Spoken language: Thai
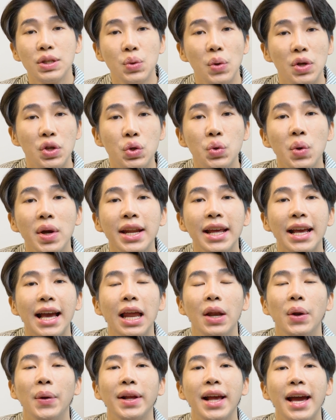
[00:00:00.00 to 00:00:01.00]
ส่วนช่วยใน
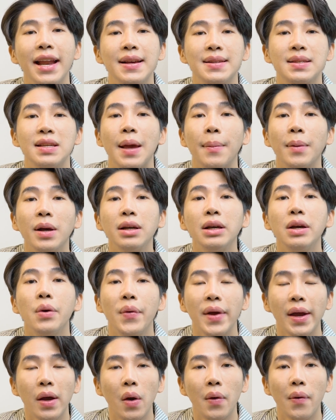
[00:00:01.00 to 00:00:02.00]
การลดการอักเสบก็คือ
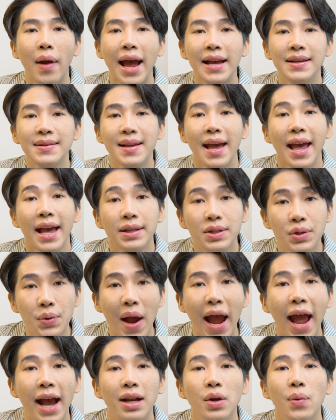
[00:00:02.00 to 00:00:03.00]
Licorice
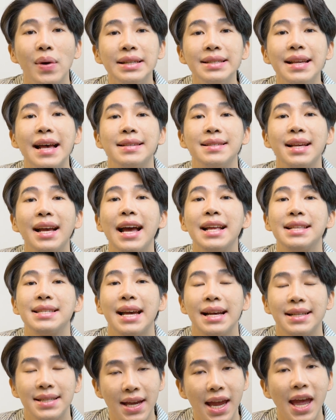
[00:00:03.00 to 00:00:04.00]
Extract หรือว่าสารสกัด
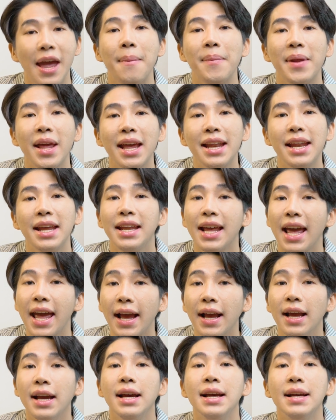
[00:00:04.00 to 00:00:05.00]
จากชะเอมเทศนั่นเอ
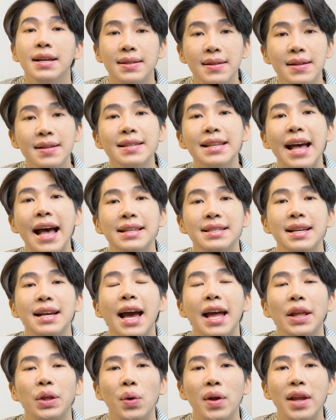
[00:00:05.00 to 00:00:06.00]
งซึ่งสารส
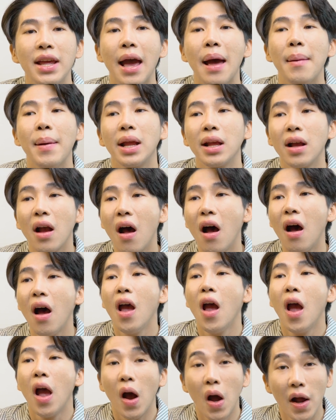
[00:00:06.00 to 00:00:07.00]
กัดตัวนี้มันก็
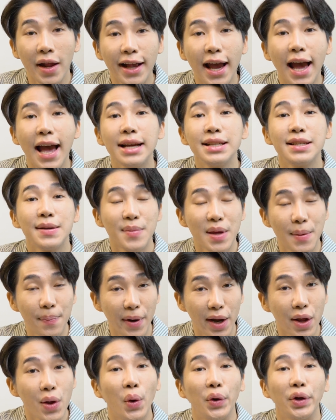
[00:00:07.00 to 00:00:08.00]
ค่อนข้างจะมี
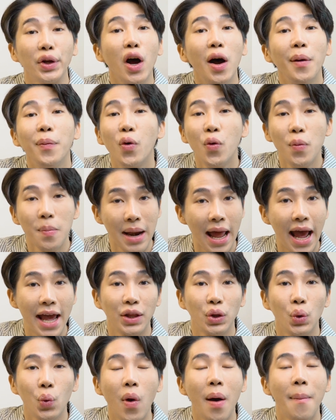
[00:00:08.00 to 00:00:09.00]
ประโยชน์ครอบคลุมหลา
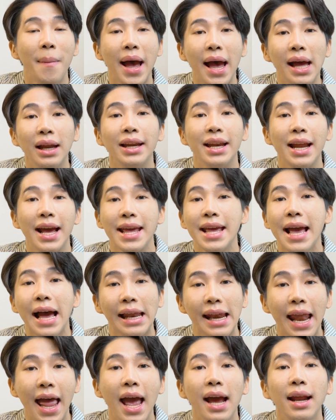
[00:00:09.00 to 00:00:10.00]
ยตัวมากเลยนะอ
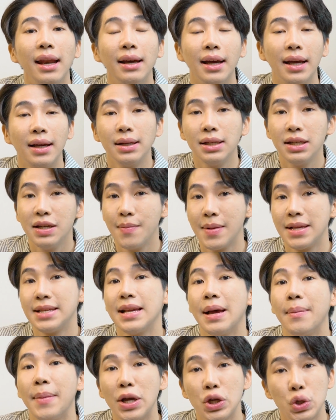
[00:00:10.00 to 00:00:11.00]
ย่างแรกเลยก็คือมัน
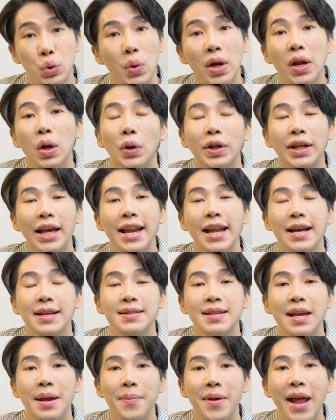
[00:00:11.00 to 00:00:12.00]
สามารถช่วยลดการอั
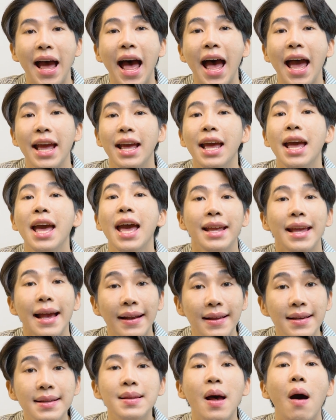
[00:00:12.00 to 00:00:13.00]
กเสบได้อ
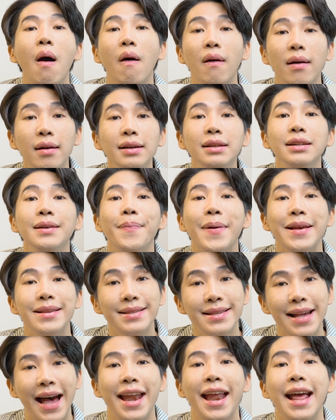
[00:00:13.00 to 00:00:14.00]
ย่างที่2ก็คือเป็น
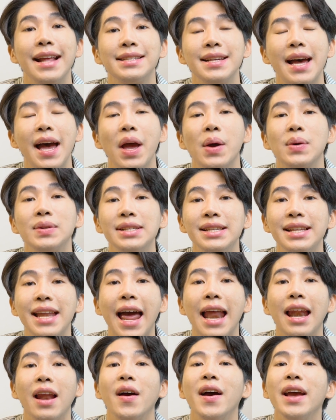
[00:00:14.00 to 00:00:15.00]
สาร
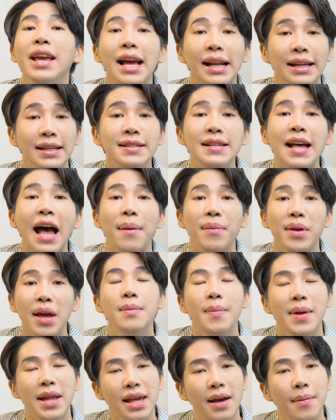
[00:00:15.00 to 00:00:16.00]
Antioxidant แล้วก็อย่างที่3
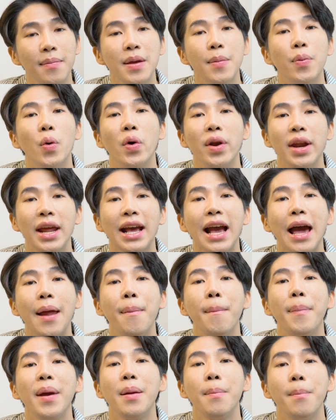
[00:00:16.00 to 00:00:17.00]
คือมันยังมีผลในกา
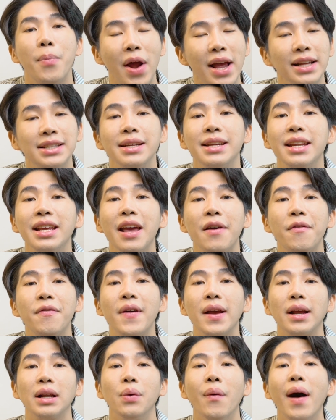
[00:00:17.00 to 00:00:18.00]
รเป็น Brightening
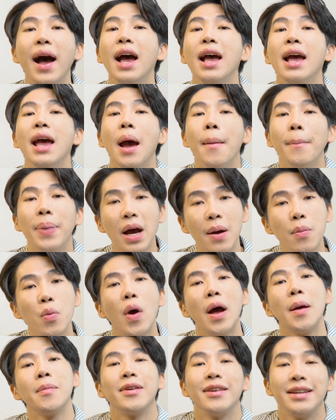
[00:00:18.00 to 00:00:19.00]
Effect หรือว่าเพิ่ม
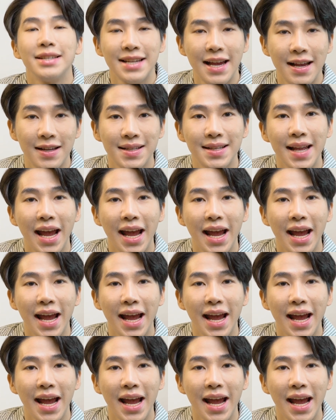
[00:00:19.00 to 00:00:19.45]
ความกระจ่าง